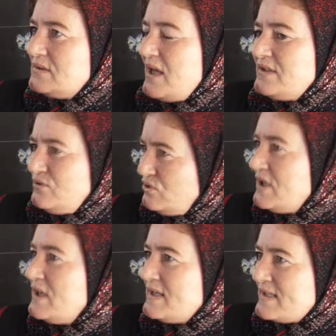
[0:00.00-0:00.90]
Tahsin
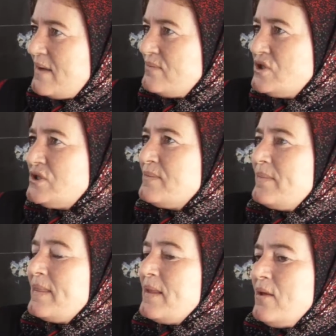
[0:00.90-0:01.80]
Usta kazanmış.
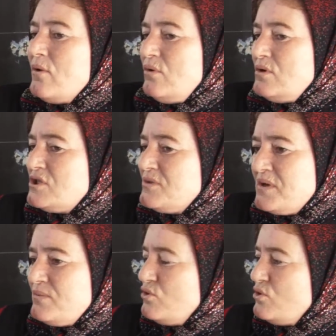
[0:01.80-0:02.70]
Onun için
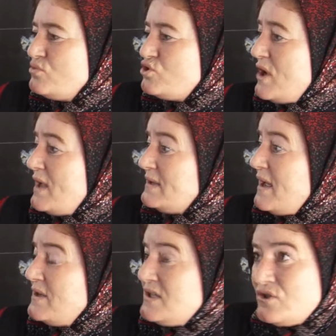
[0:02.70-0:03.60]
bilmiyorum şu an
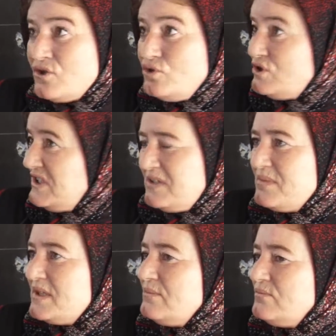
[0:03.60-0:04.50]
daha hiç henüz
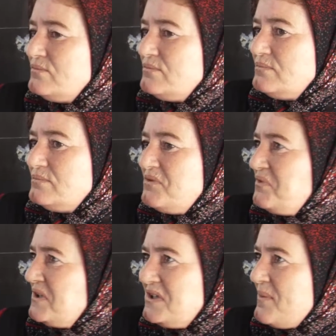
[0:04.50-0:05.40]
gitmedim. Bir
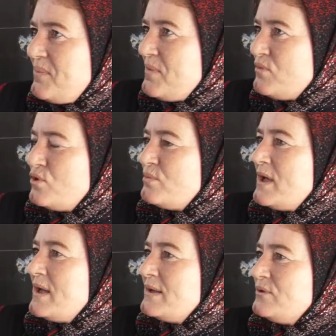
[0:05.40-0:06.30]
fikir yapamıyorum
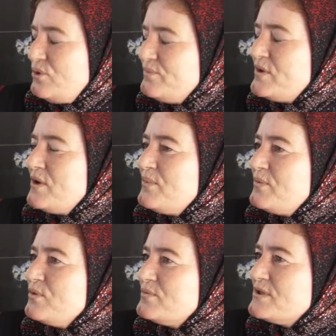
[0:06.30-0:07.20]
yani. Yorum da
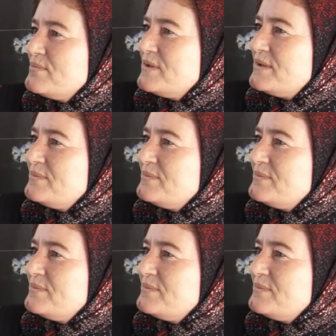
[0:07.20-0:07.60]
yapamıyorum canım.